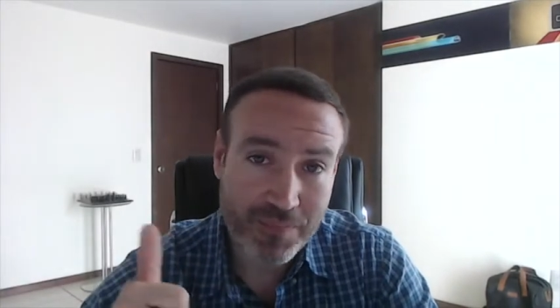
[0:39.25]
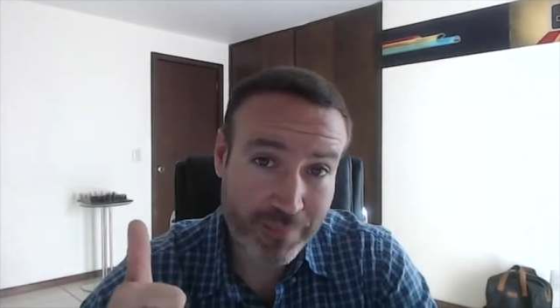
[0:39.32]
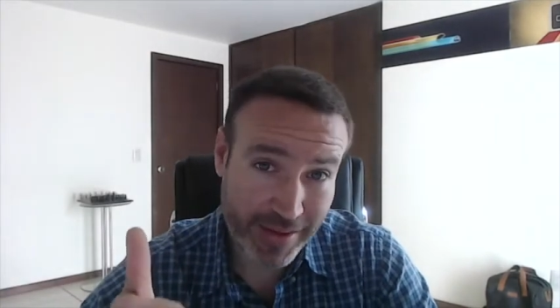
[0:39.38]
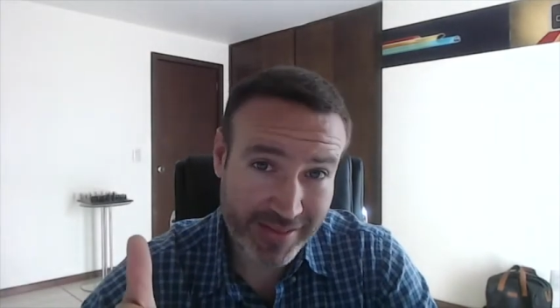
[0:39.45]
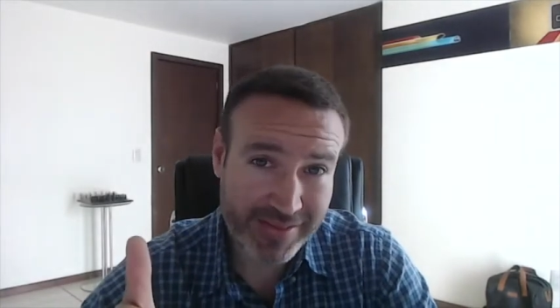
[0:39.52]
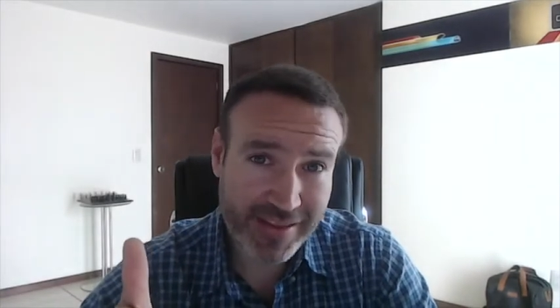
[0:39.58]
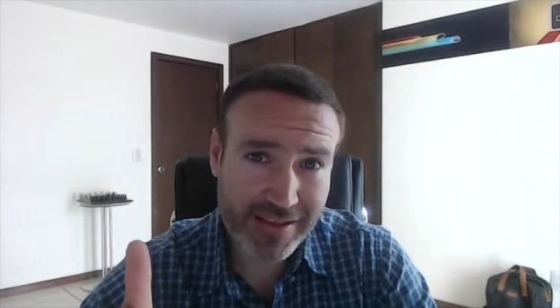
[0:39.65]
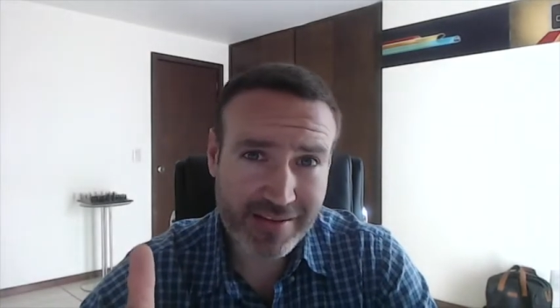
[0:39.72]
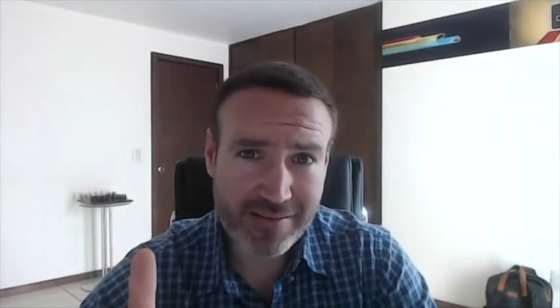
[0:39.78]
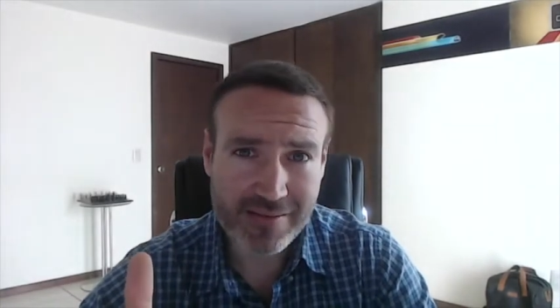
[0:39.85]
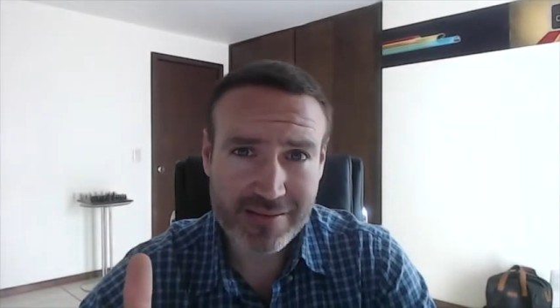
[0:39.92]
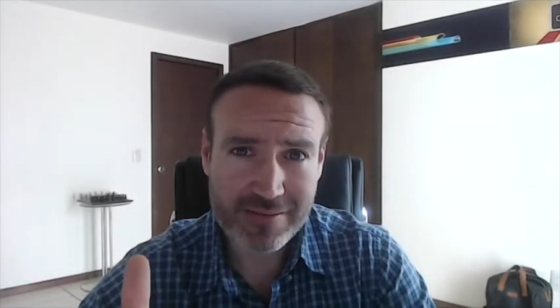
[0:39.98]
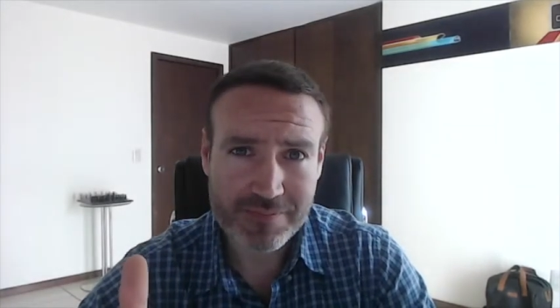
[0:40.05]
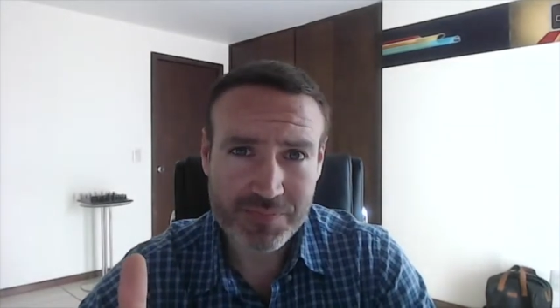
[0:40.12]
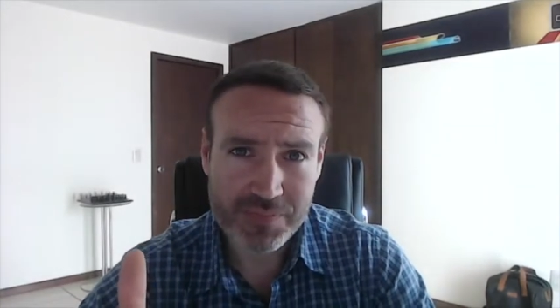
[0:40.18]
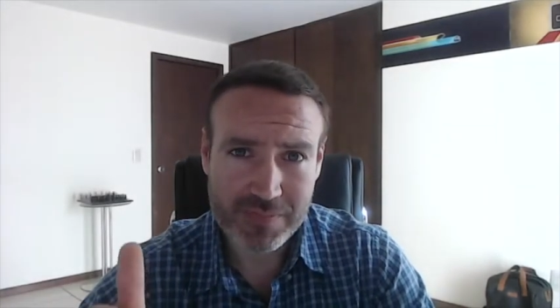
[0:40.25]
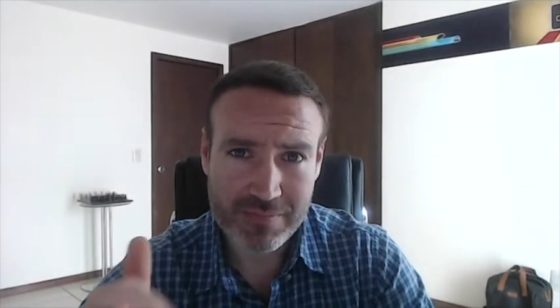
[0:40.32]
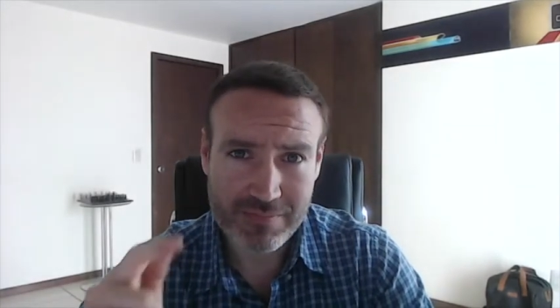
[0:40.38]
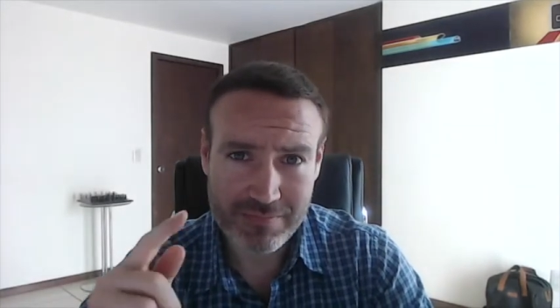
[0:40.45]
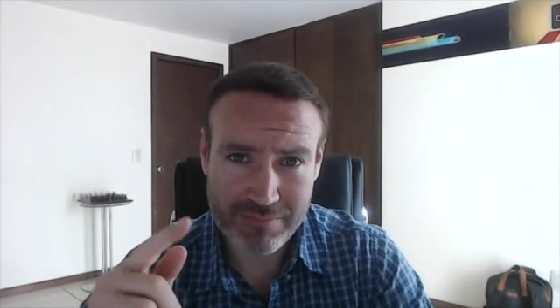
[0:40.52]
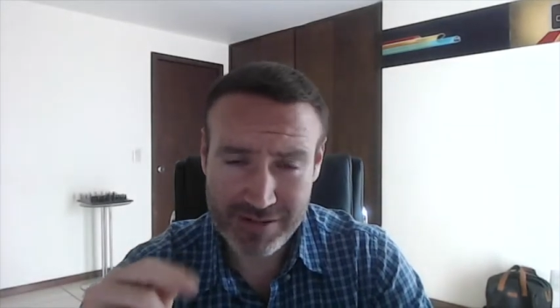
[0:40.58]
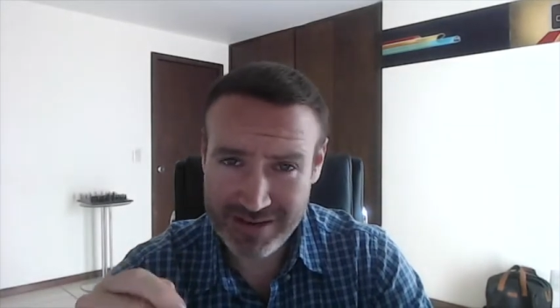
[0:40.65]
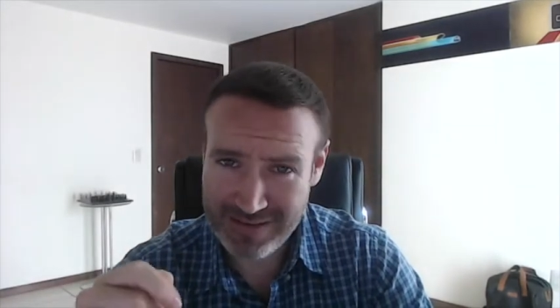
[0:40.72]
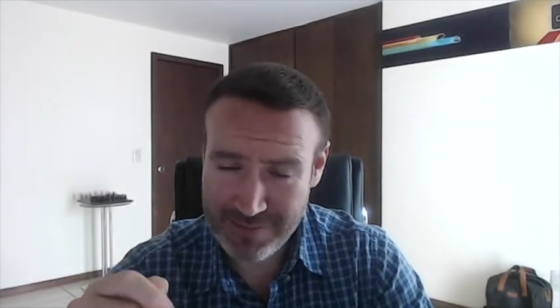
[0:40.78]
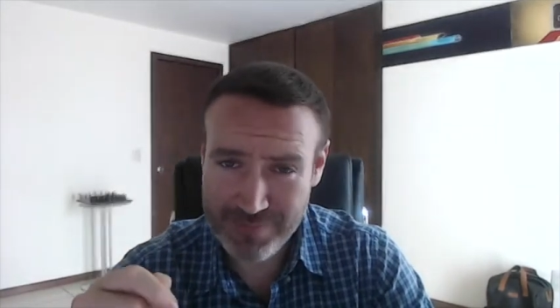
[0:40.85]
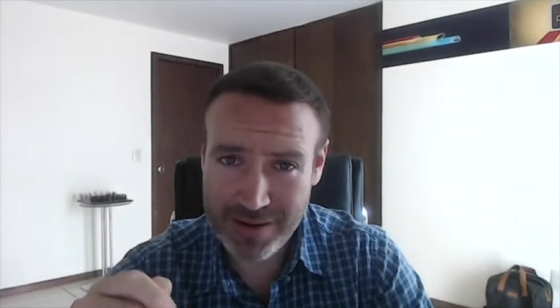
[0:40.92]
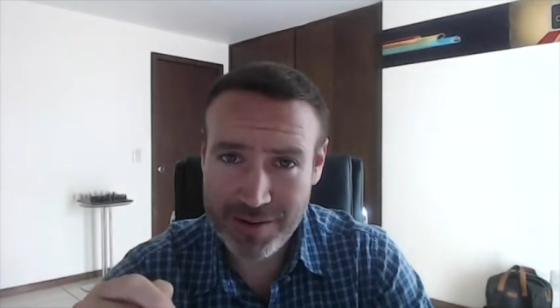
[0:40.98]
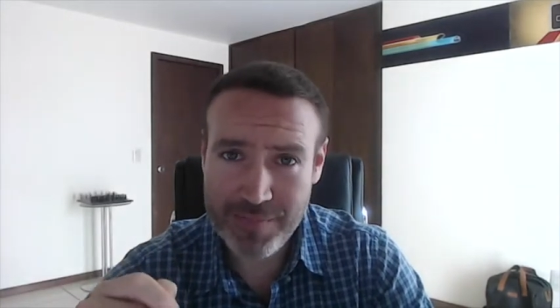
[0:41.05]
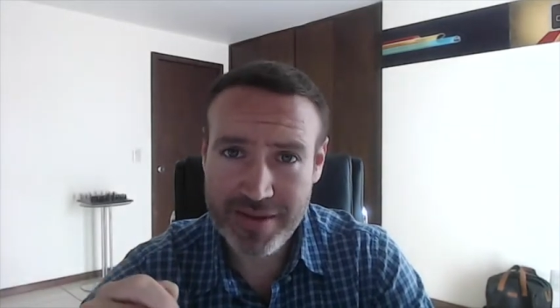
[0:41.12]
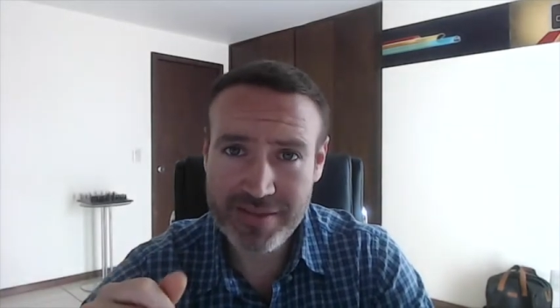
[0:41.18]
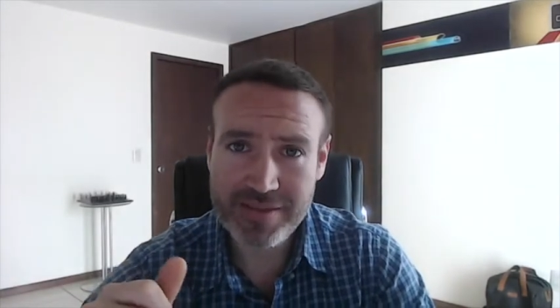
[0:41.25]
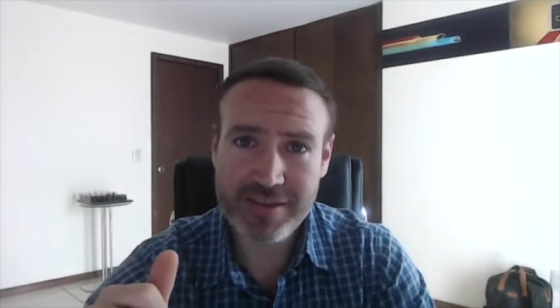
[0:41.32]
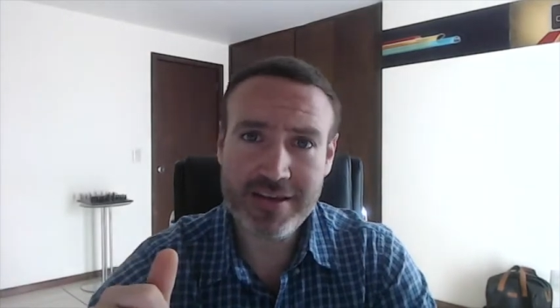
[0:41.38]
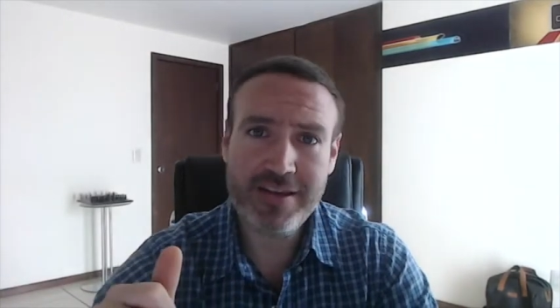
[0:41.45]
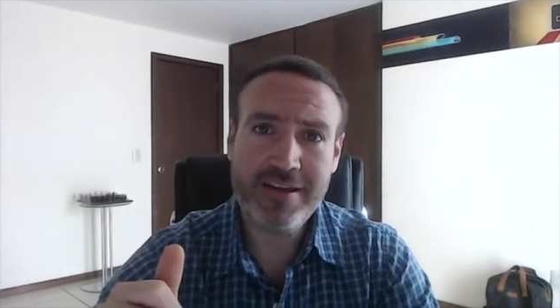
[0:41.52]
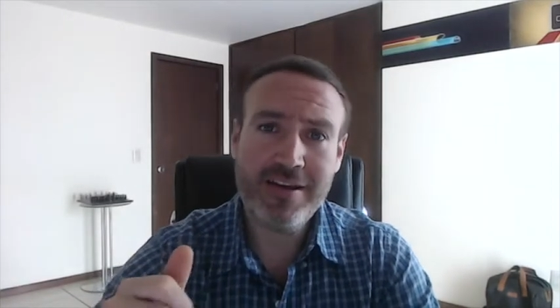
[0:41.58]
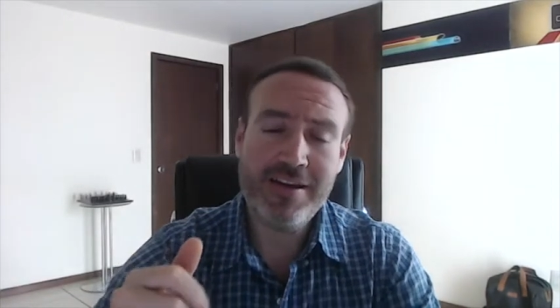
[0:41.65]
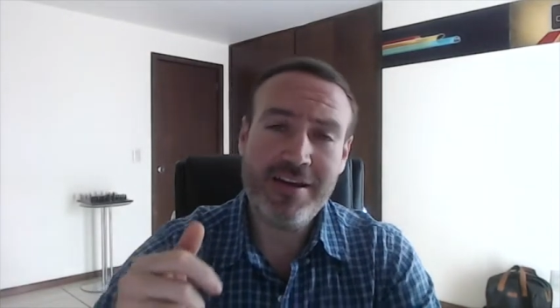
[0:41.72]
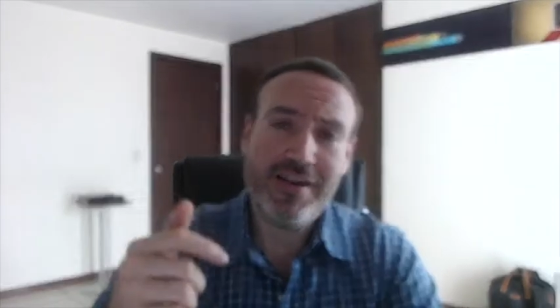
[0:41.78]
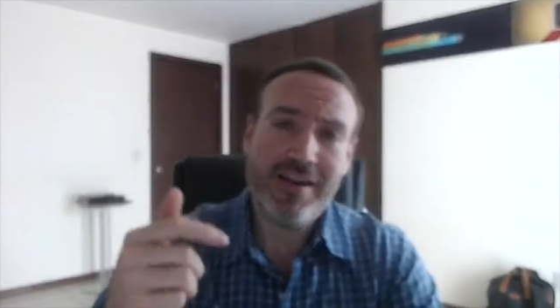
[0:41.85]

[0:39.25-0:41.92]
ventas principalmente,